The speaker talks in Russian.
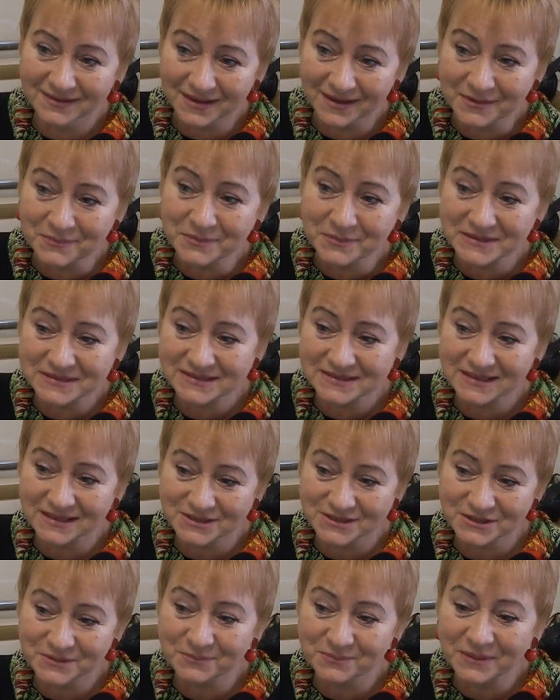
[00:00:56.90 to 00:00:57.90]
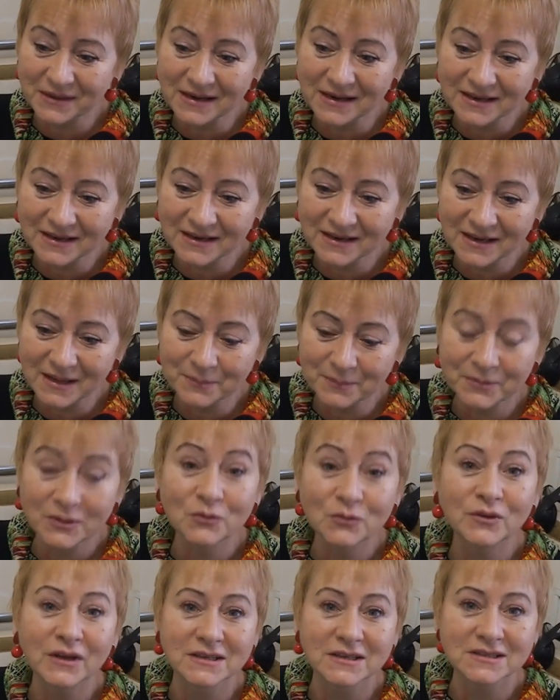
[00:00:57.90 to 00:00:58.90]
как мы с Сашей пекли хлеб, и
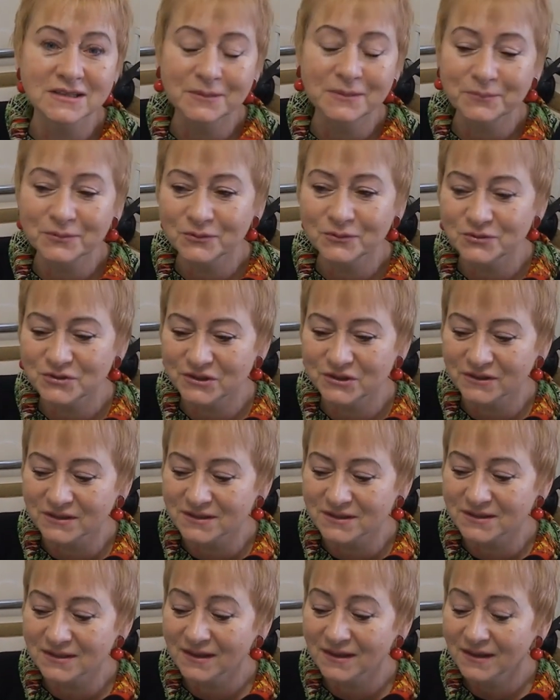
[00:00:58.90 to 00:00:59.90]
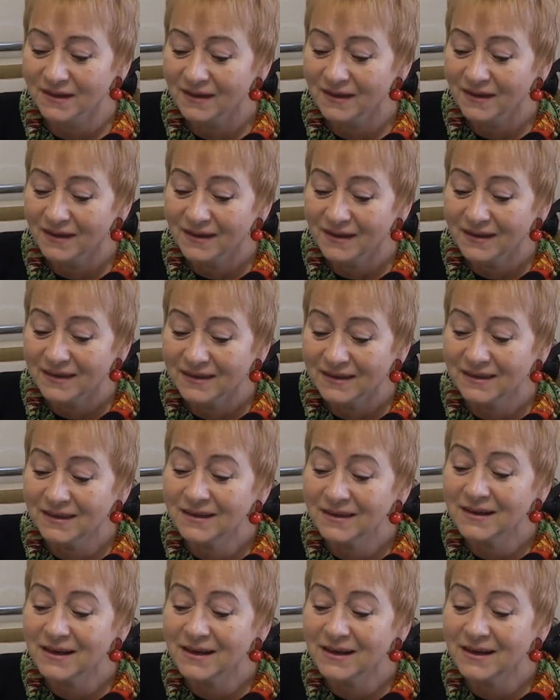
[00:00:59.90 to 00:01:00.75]
у нас не получилось. И